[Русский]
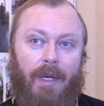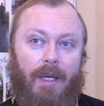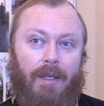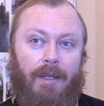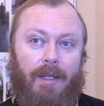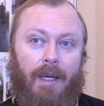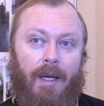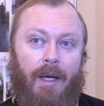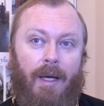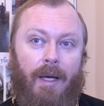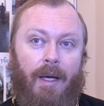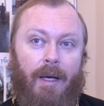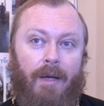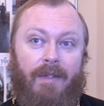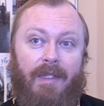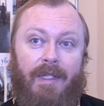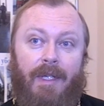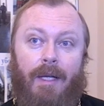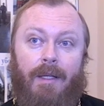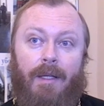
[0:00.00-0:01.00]
Хотя
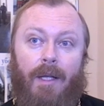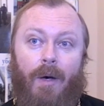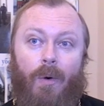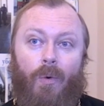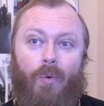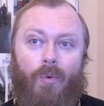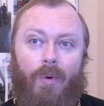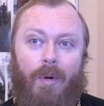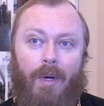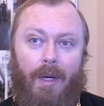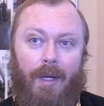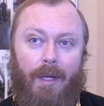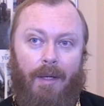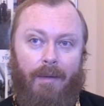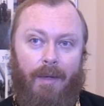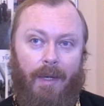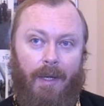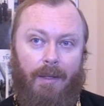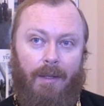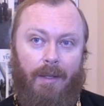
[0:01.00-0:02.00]
вся наука
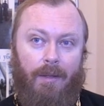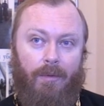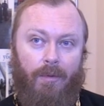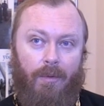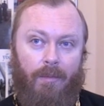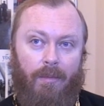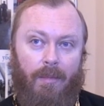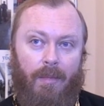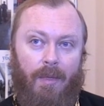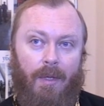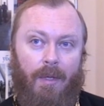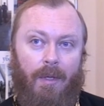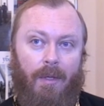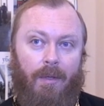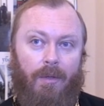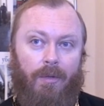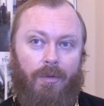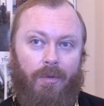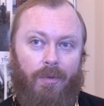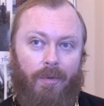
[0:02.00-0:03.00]
говорит о том,
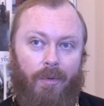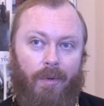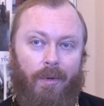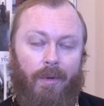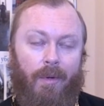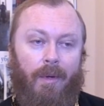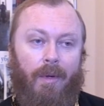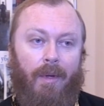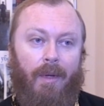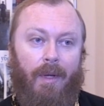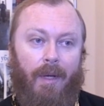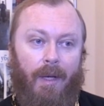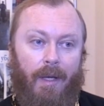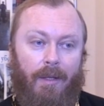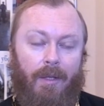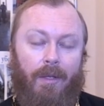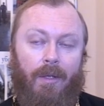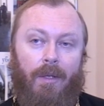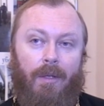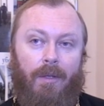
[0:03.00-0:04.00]
что
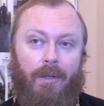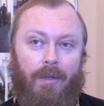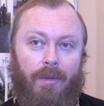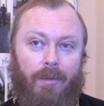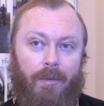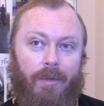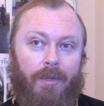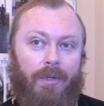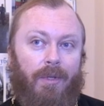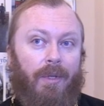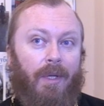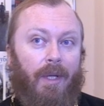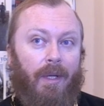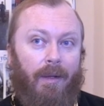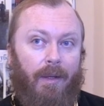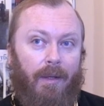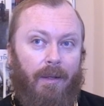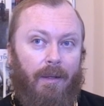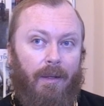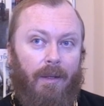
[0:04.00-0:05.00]
это живой
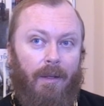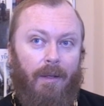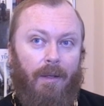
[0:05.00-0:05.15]
человек.